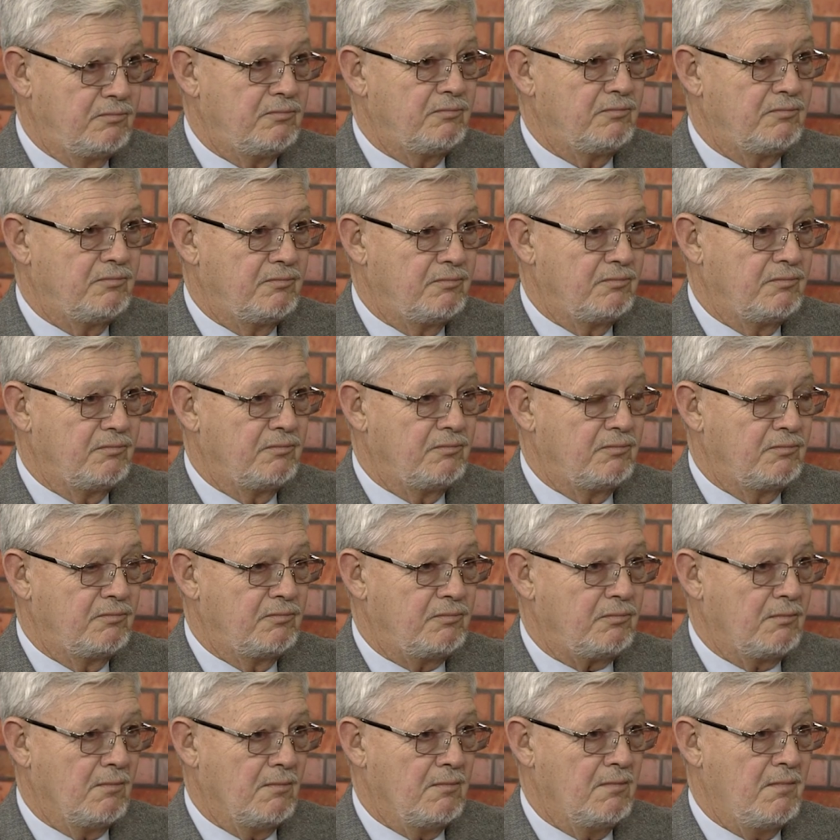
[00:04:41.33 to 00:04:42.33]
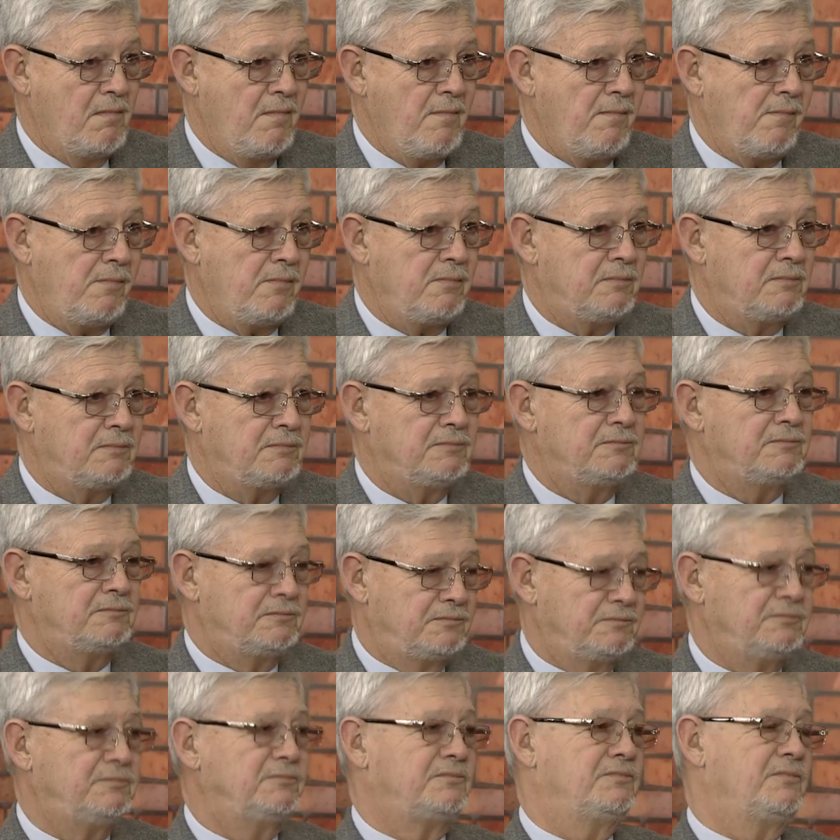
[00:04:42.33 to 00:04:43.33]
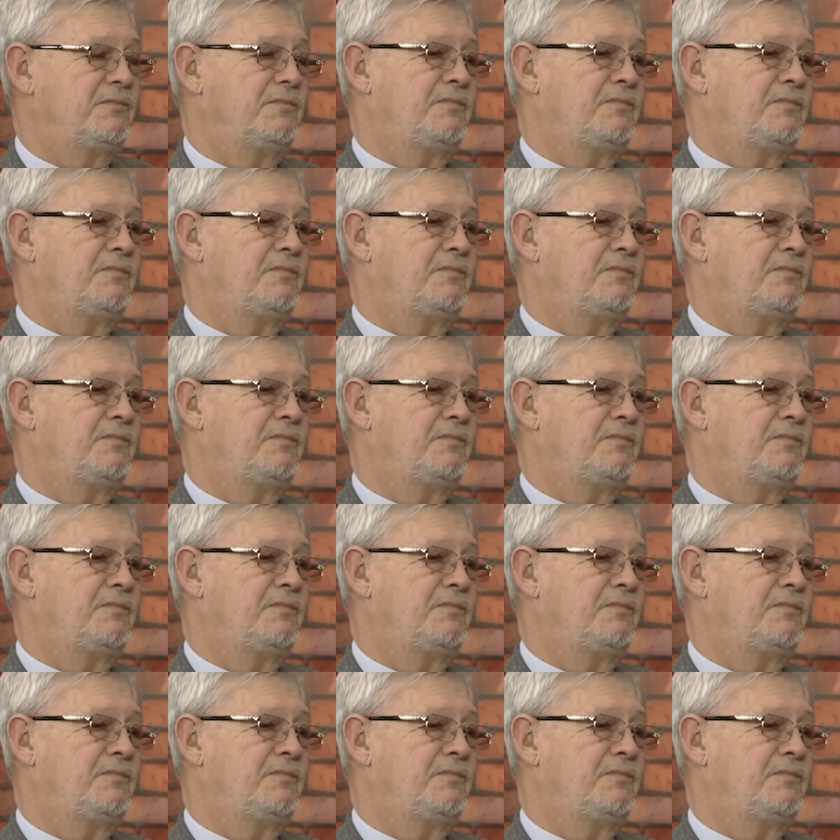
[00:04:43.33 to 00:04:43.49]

Александр Александрович, огромное вам спасибо, что